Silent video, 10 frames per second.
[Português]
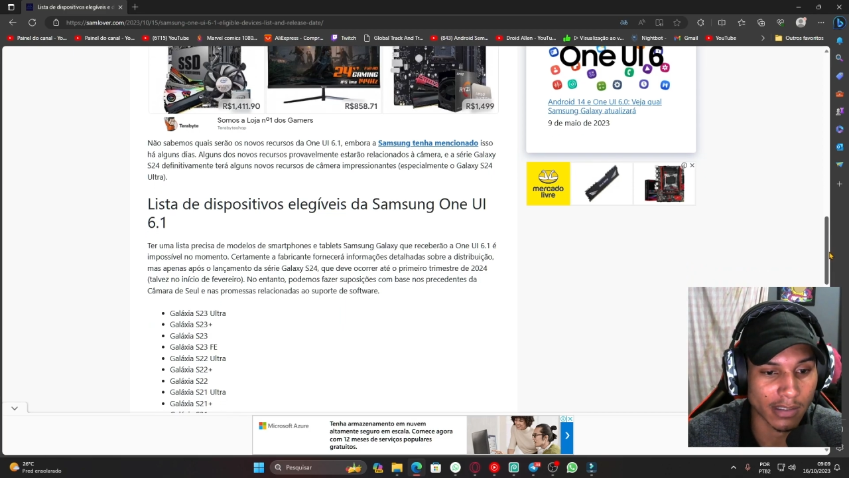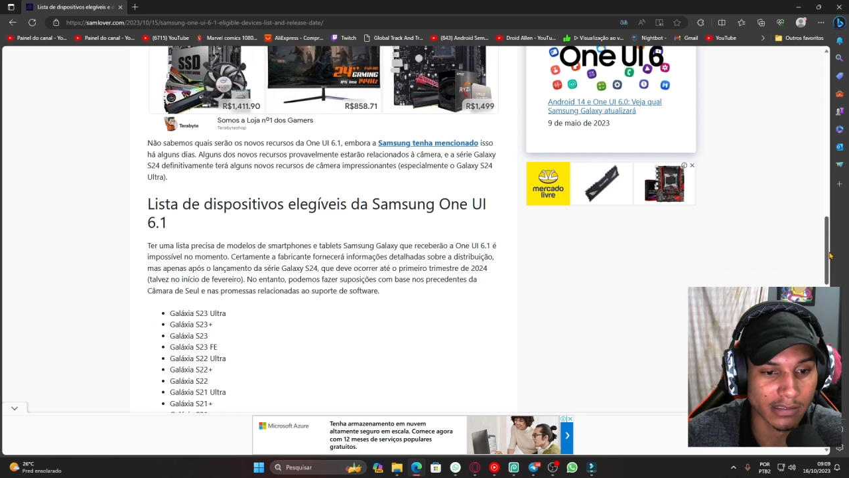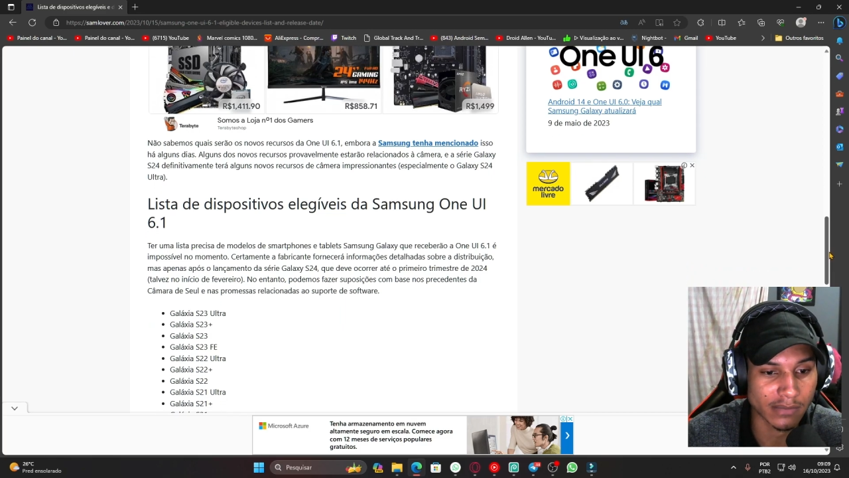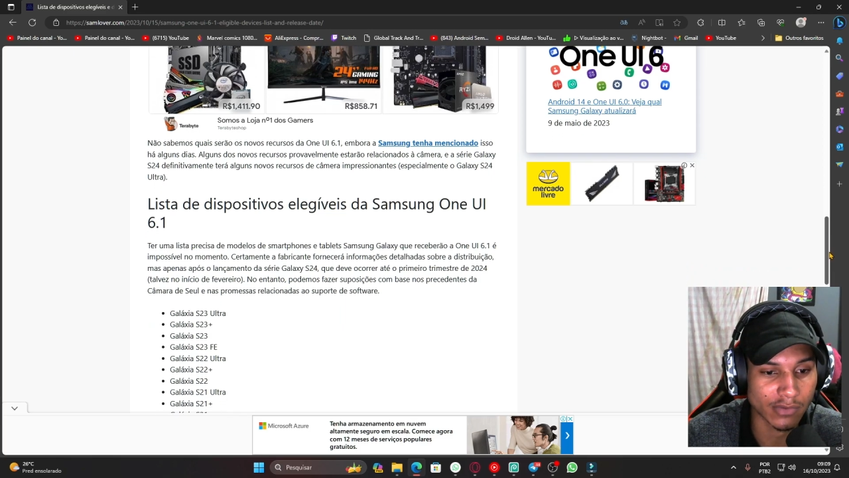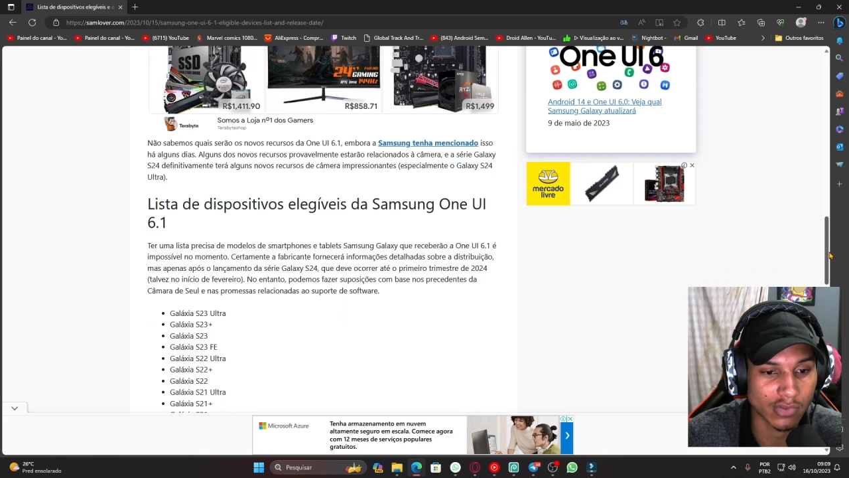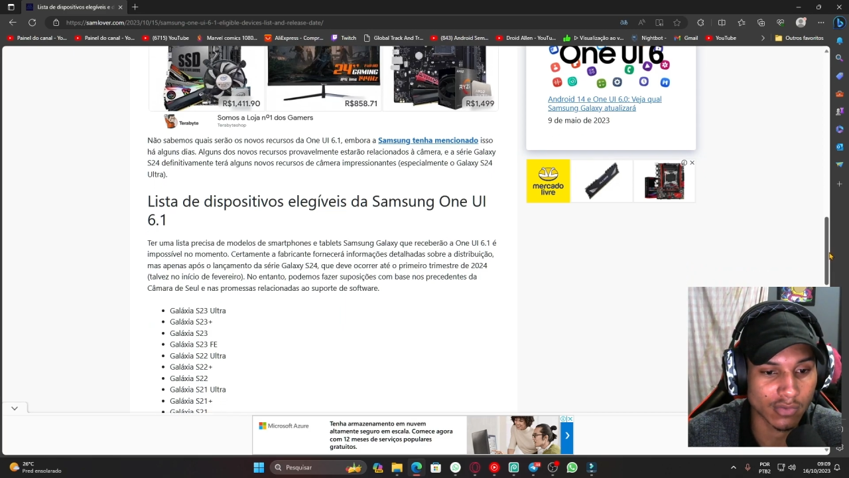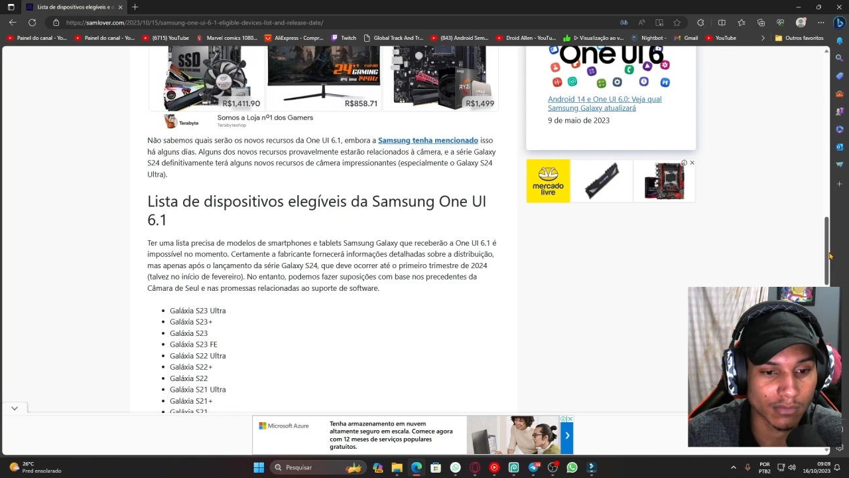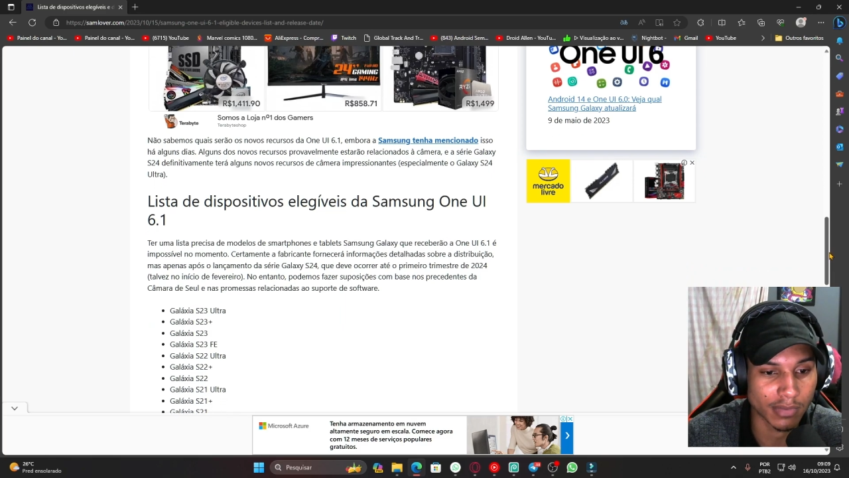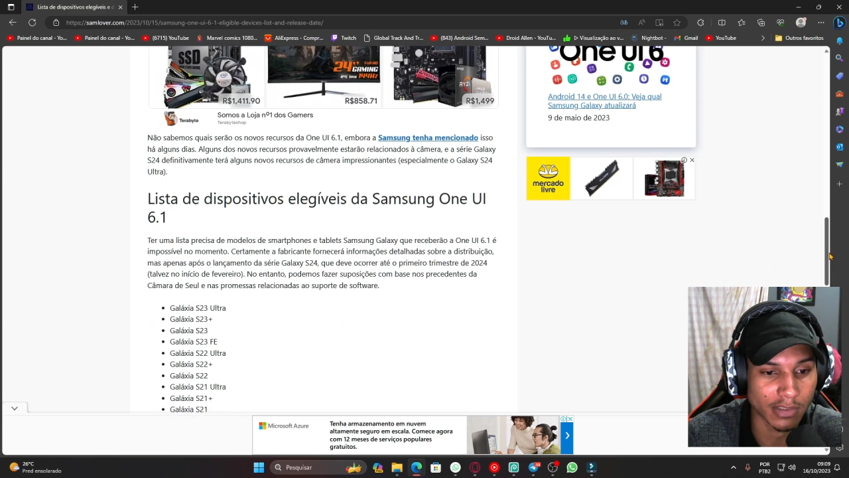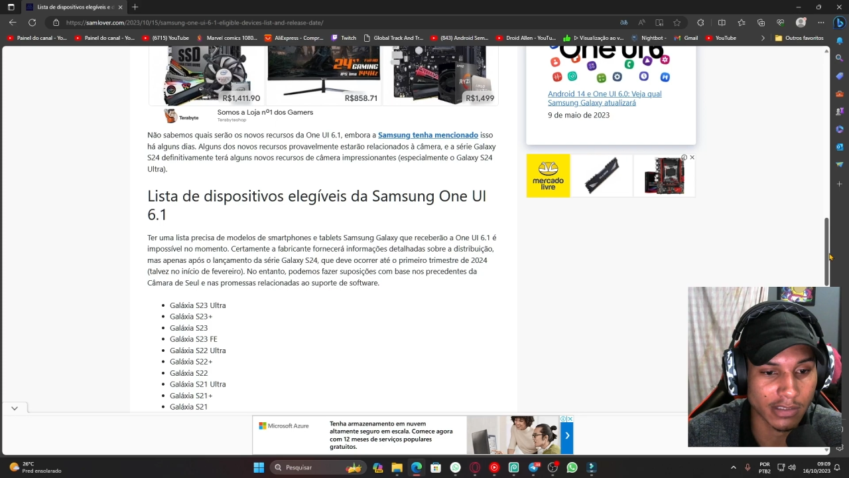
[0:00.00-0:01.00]

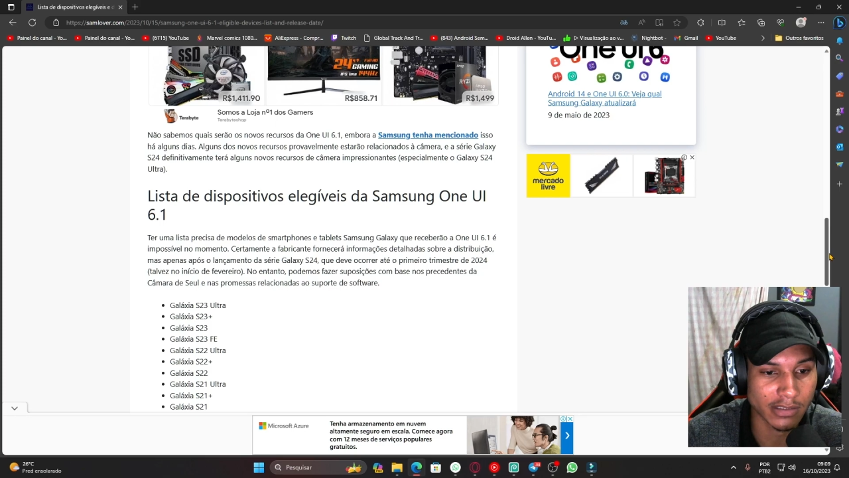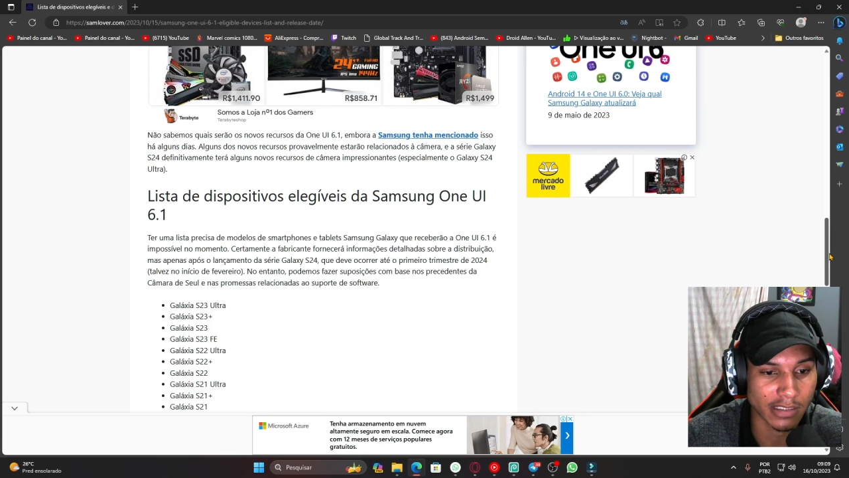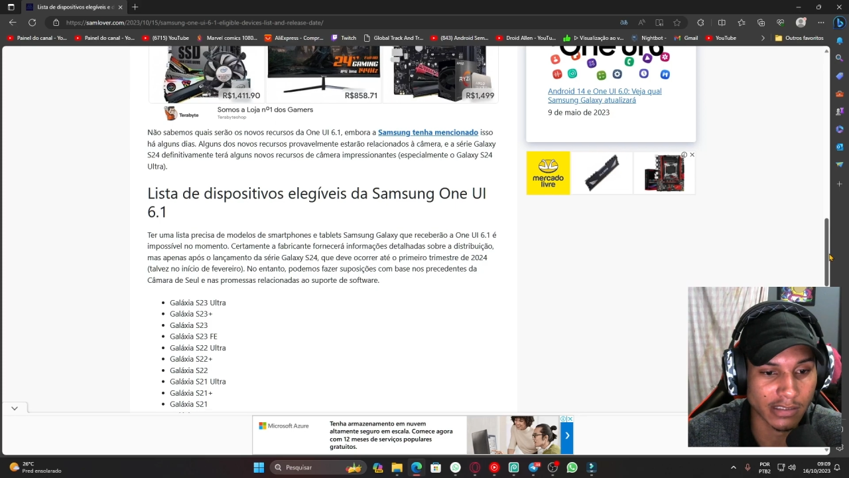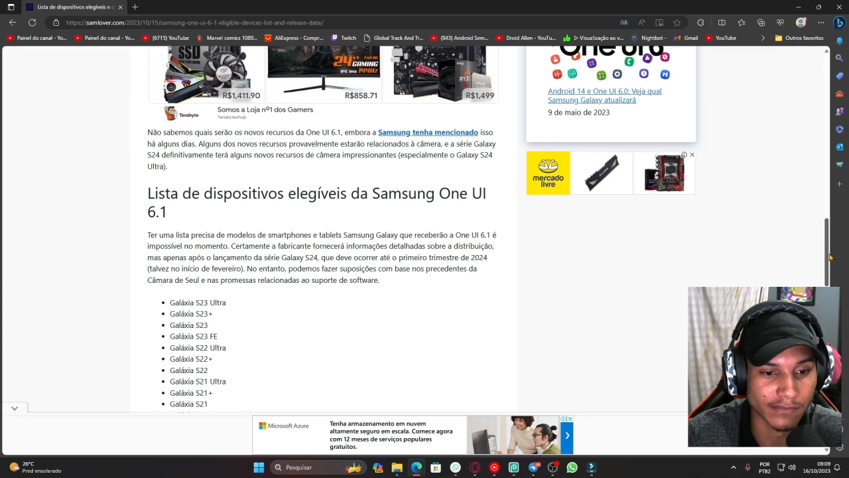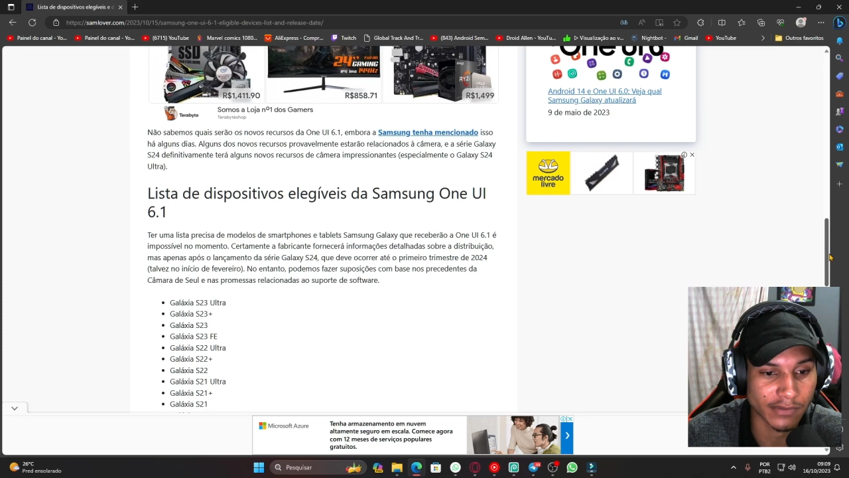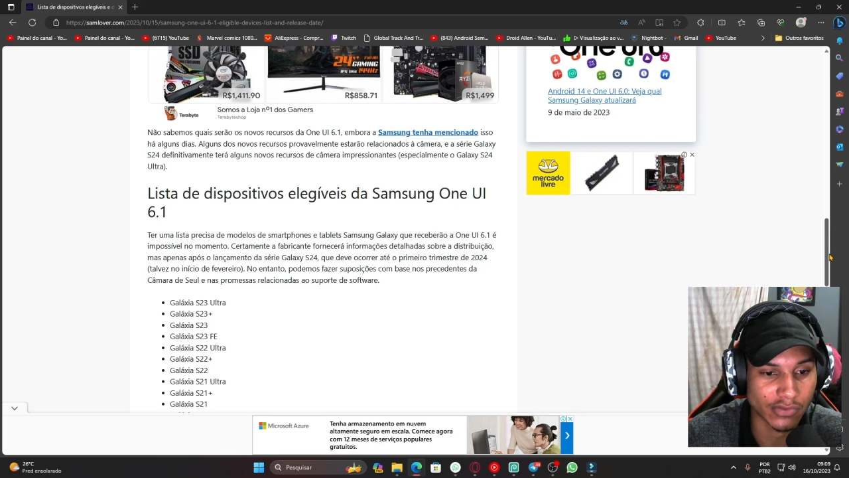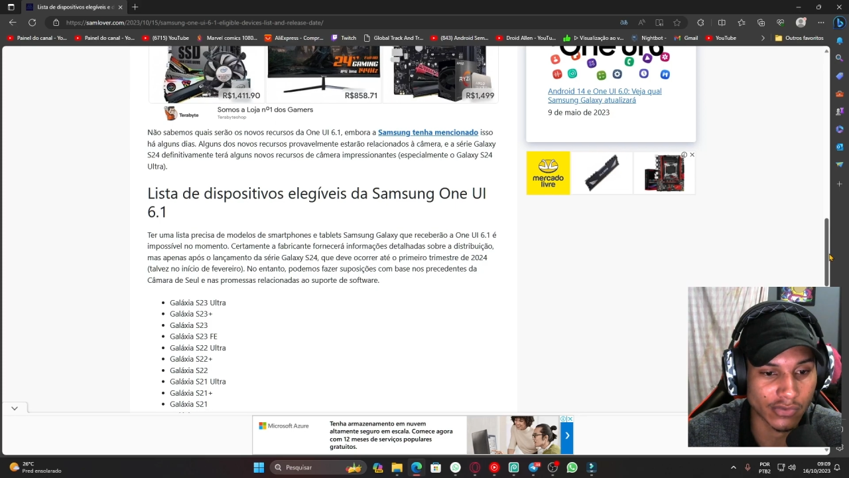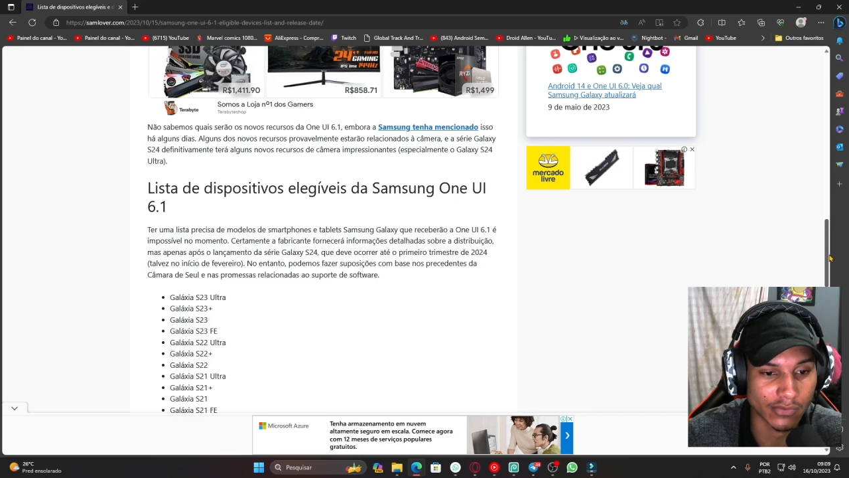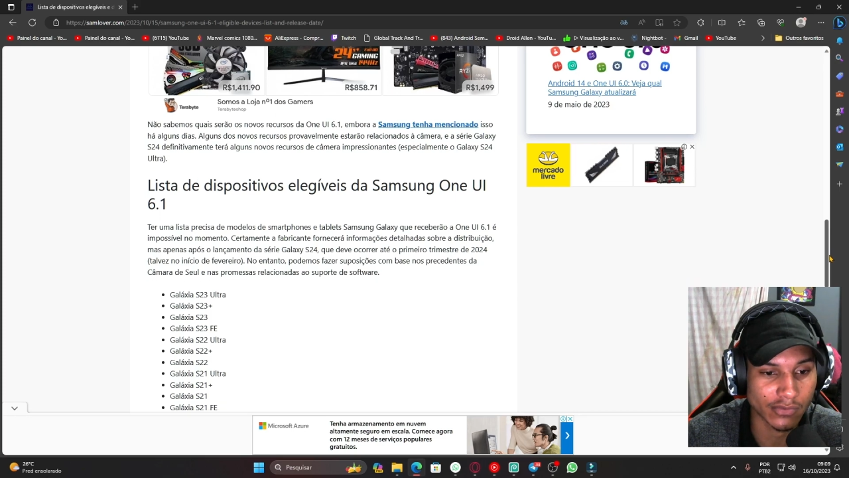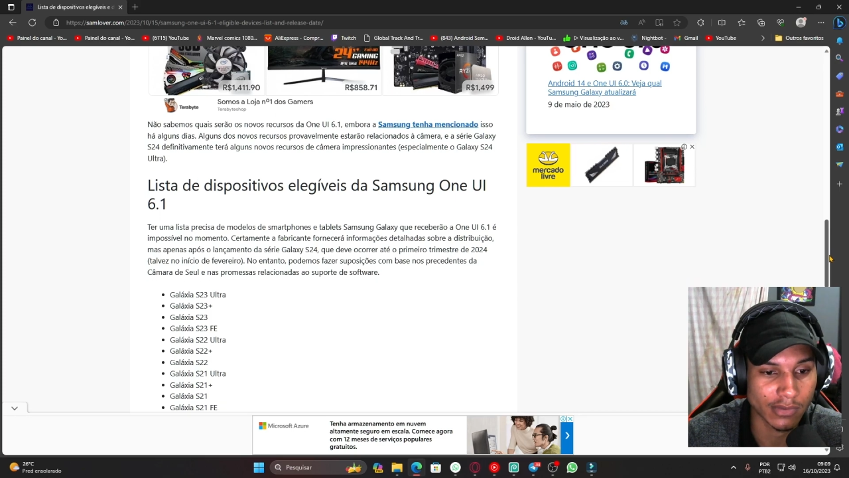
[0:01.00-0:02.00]
S21 Plus, S21,